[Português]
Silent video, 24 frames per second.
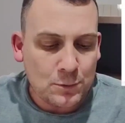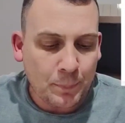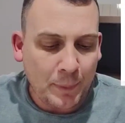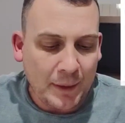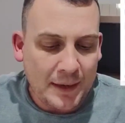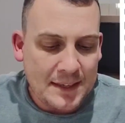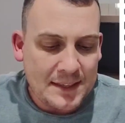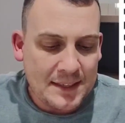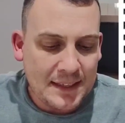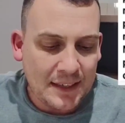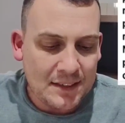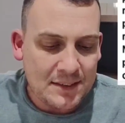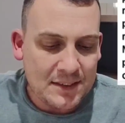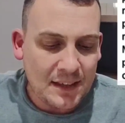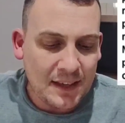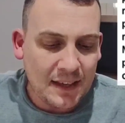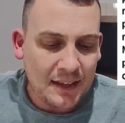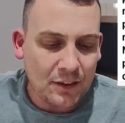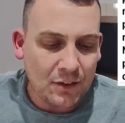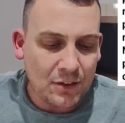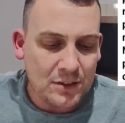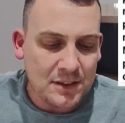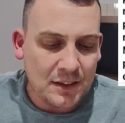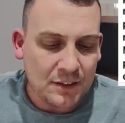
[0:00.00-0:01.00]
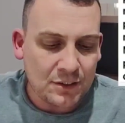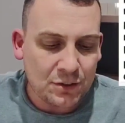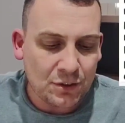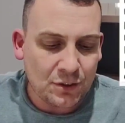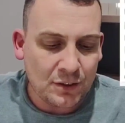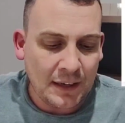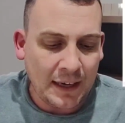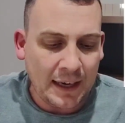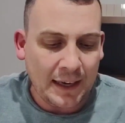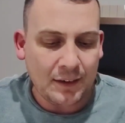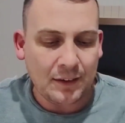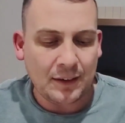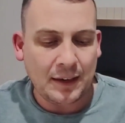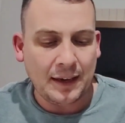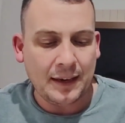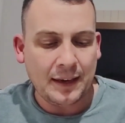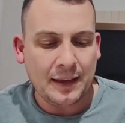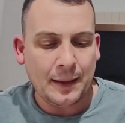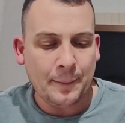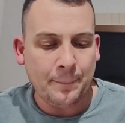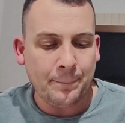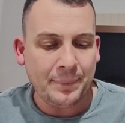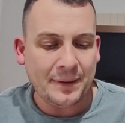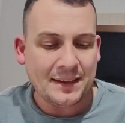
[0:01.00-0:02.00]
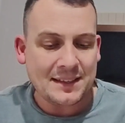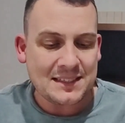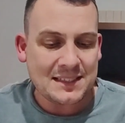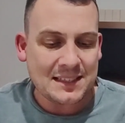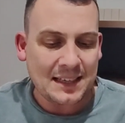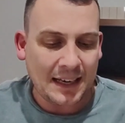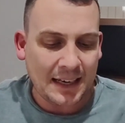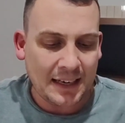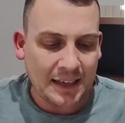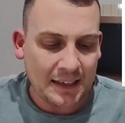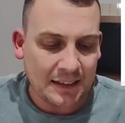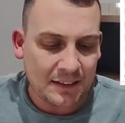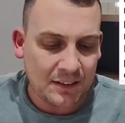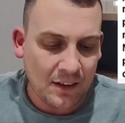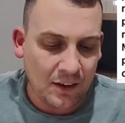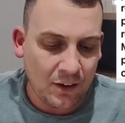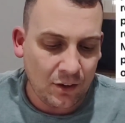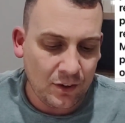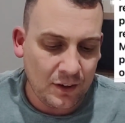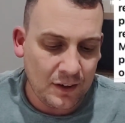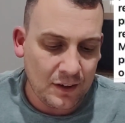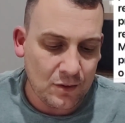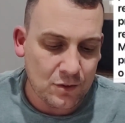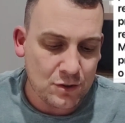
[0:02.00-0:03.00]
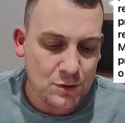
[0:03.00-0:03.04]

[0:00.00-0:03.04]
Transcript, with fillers: Os parceiros que nos ajudaram a repensar a categoria,